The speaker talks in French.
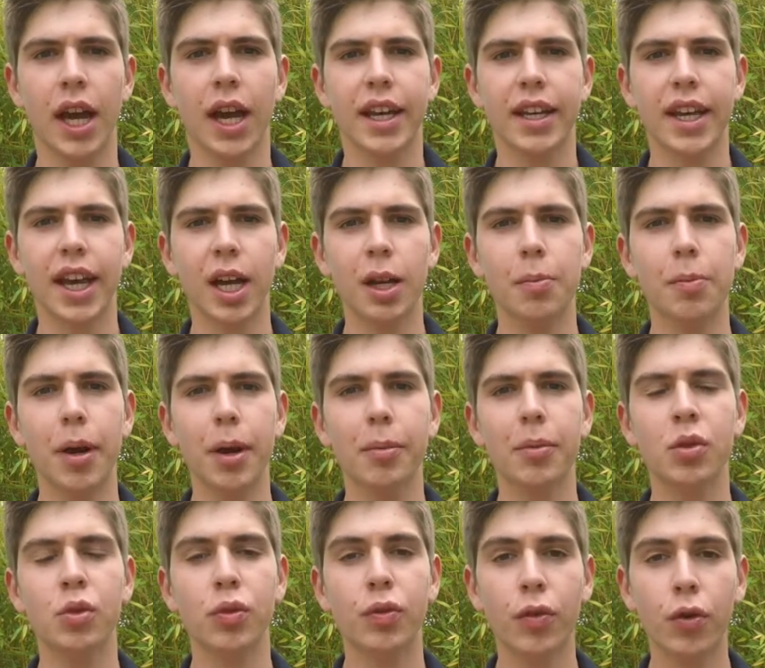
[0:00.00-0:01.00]
car elle permet
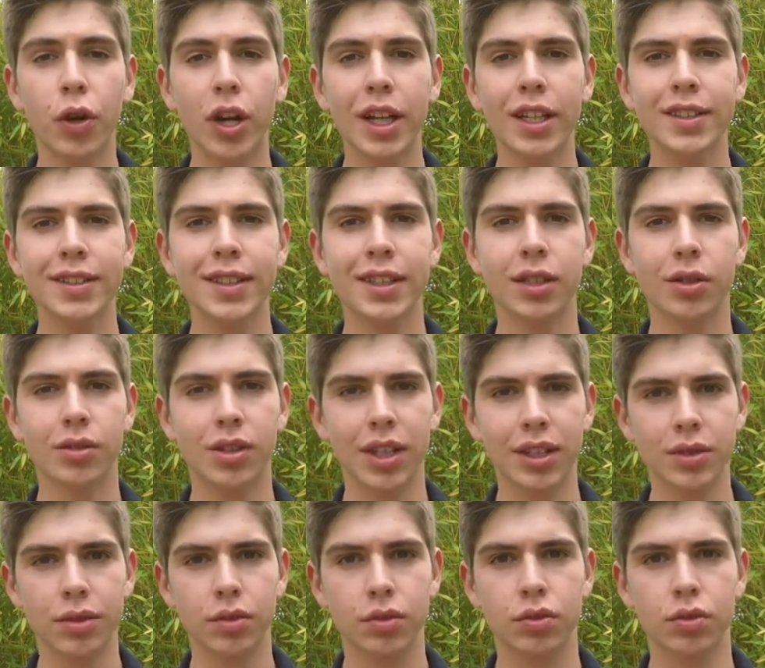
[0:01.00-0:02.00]
de focaliser notre
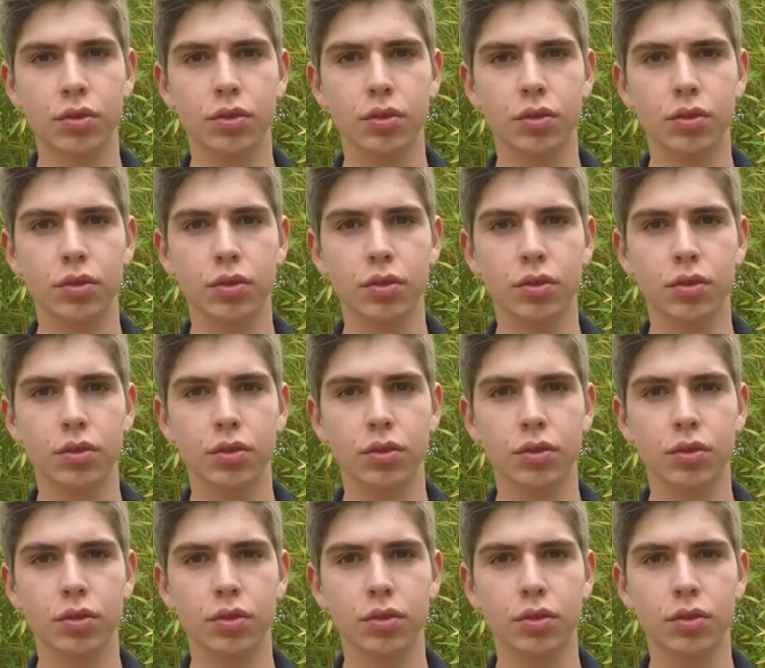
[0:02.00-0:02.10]
attention